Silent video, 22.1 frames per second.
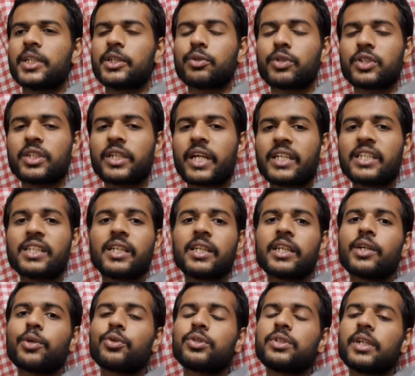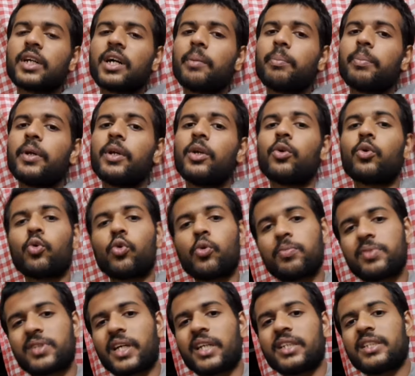सिचुएशन ऐसा था कि कुछ जगह पे
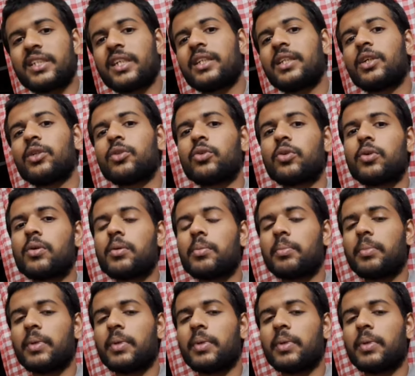रूम्स अच्छे थे तो